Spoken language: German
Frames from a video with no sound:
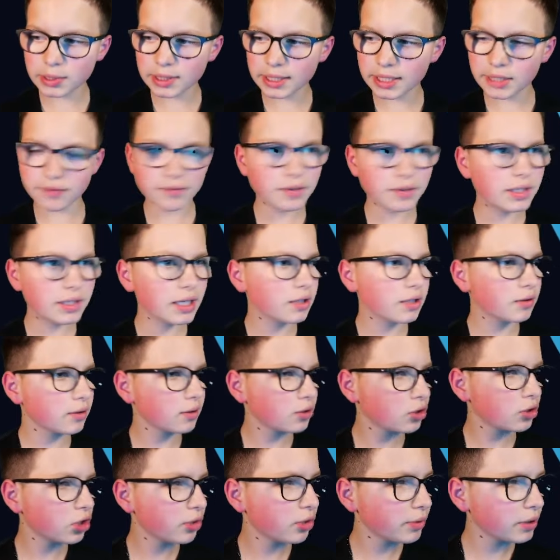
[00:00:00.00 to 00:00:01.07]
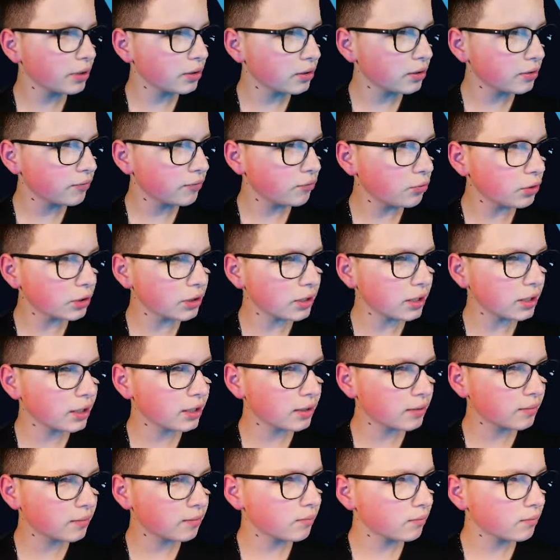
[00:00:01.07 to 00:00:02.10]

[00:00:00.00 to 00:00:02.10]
geht wieder in euer Terminal, fügt ihn ein.